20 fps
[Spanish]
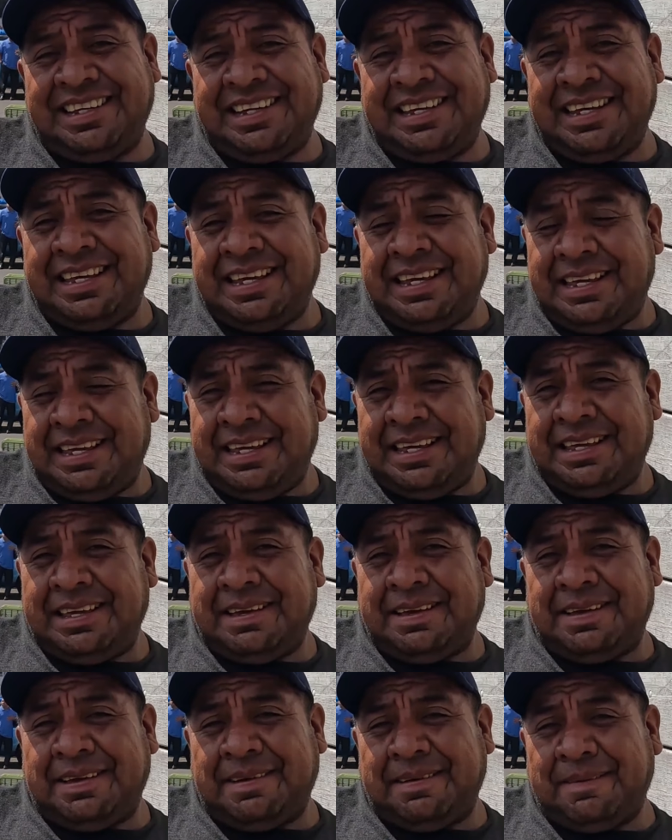Bueno, claro
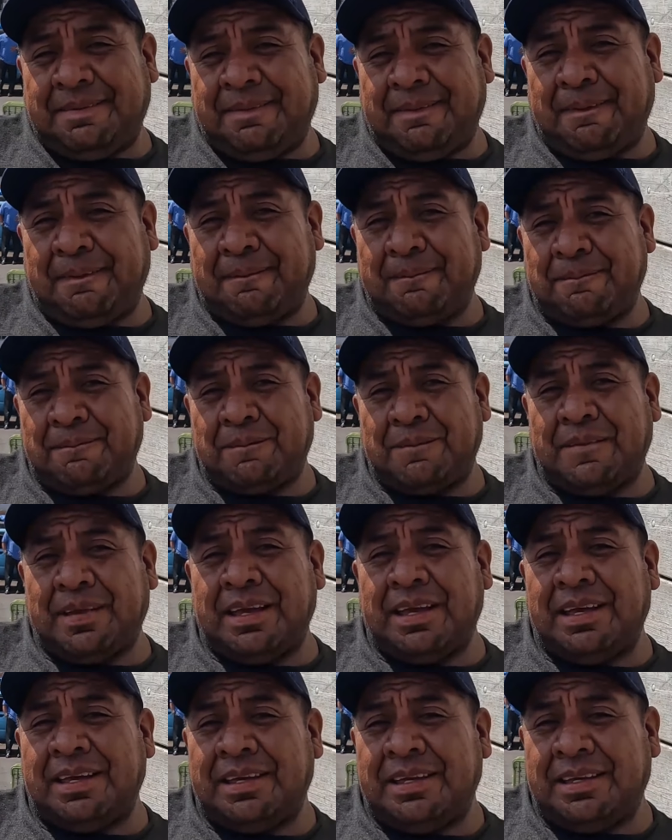que sí. Pues muchísimas
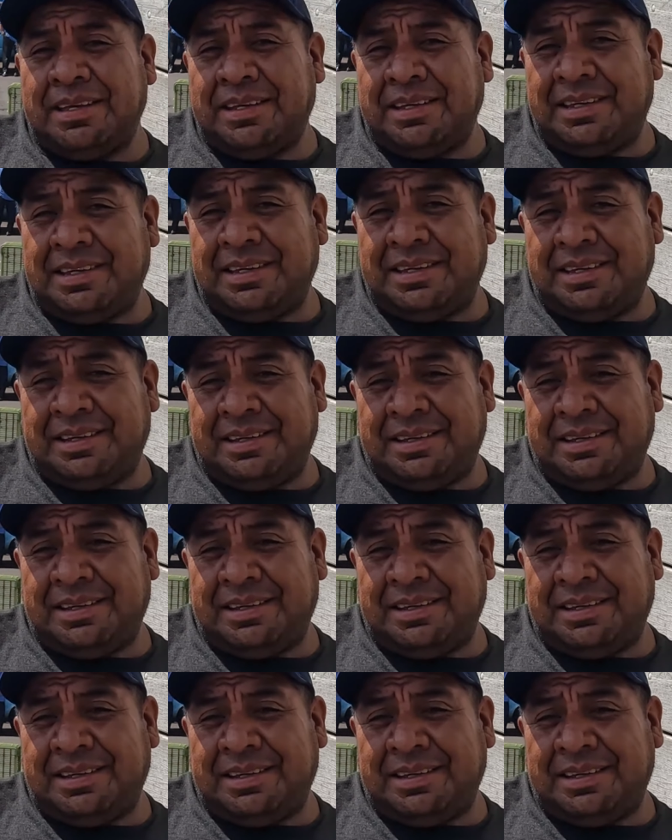gracias y